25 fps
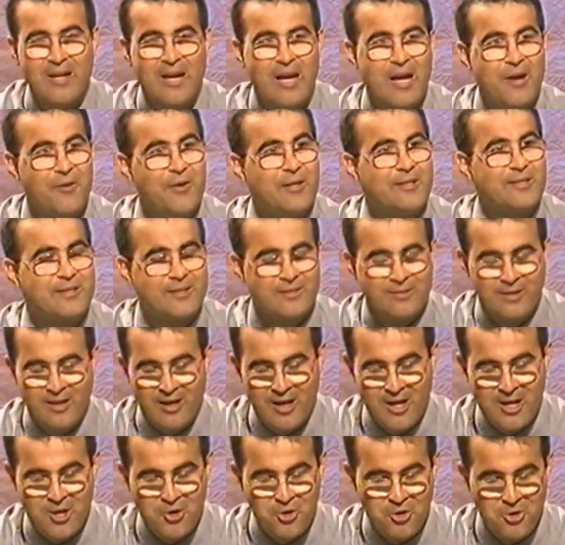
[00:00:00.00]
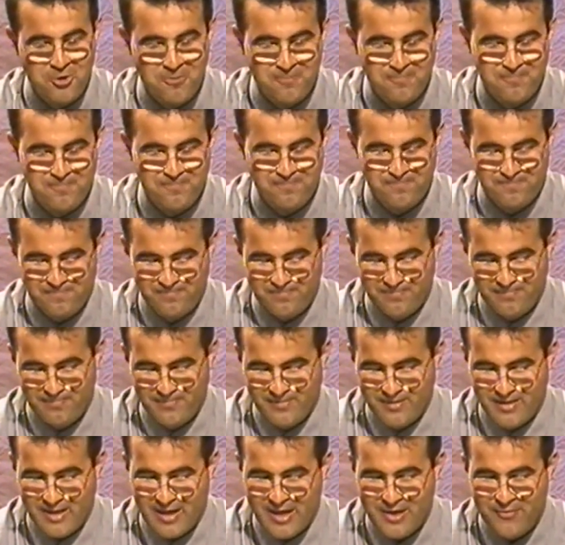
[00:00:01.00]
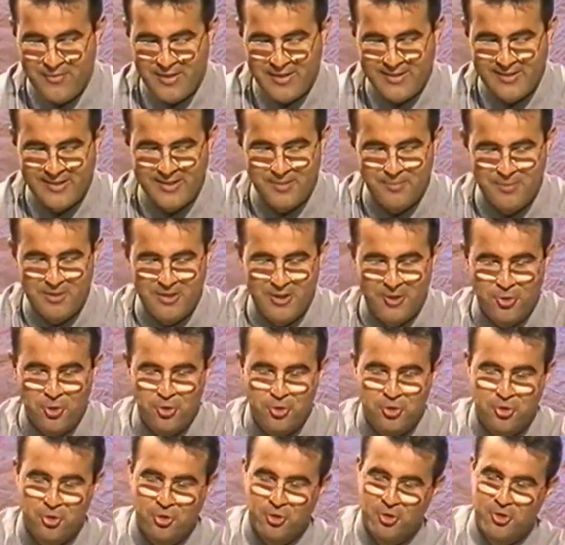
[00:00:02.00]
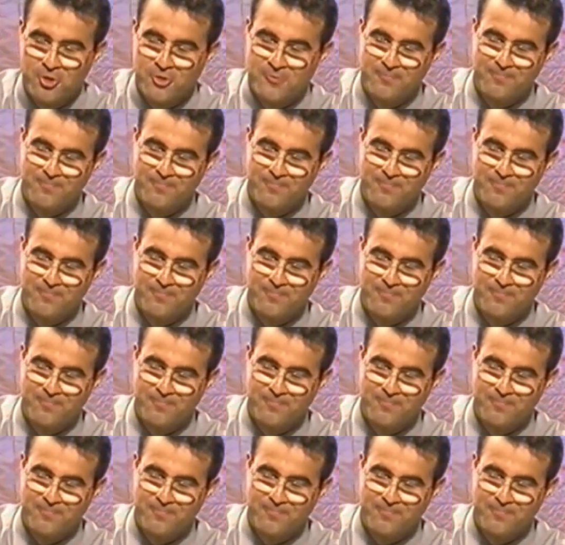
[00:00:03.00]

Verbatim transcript: Evet, alo. Alo. Evet, kiminle görüşüyoruz?